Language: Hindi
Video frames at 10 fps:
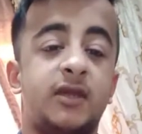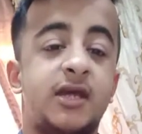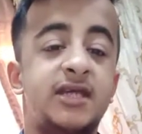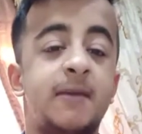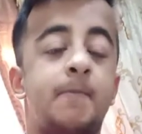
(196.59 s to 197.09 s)

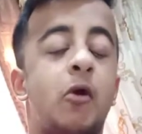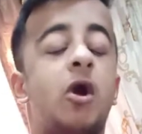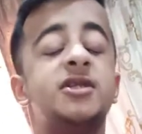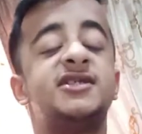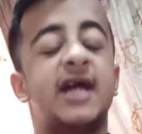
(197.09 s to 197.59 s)
कि ये
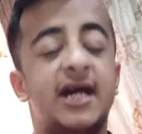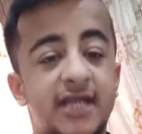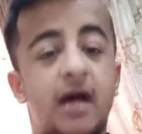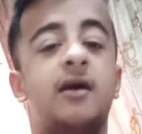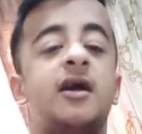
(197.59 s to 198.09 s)
बहुत
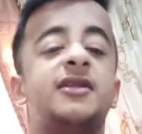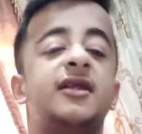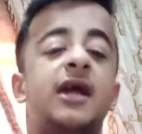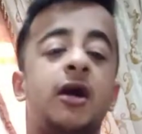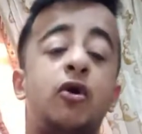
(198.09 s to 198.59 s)
ज़्यादा
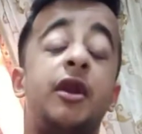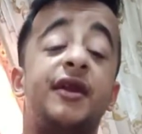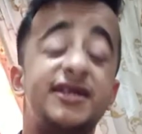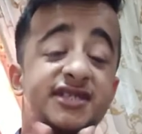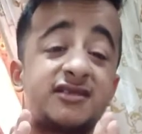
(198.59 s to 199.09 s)
ख़तरनाक और
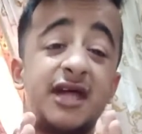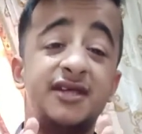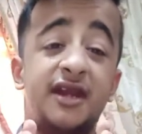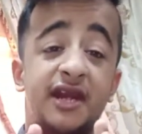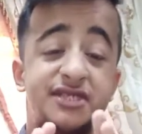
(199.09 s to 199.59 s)
रिस्क था
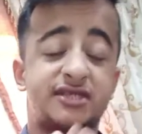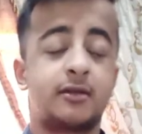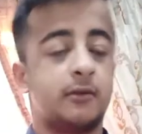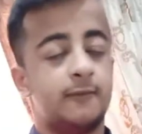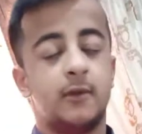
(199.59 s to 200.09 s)
ये
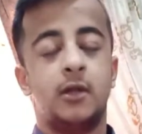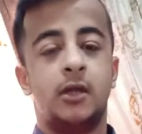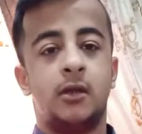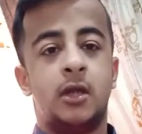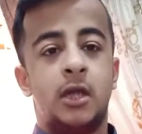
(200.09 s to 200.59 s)

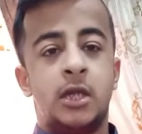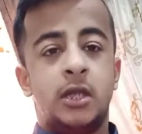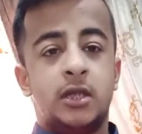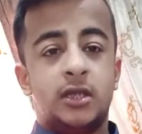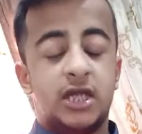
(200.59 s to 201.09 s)

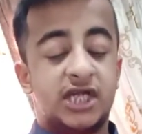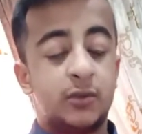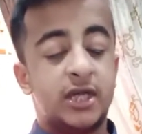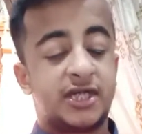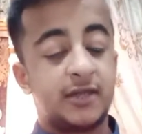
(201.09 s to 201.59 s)
रिस्क इट
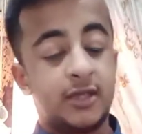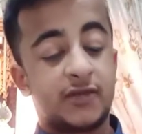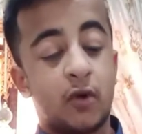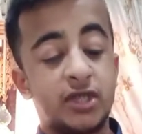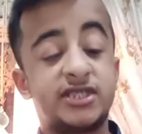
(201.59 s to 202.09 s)
इट
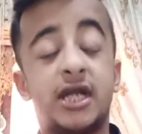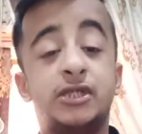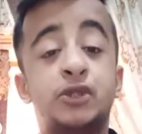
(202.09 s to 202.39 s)
इट वॉज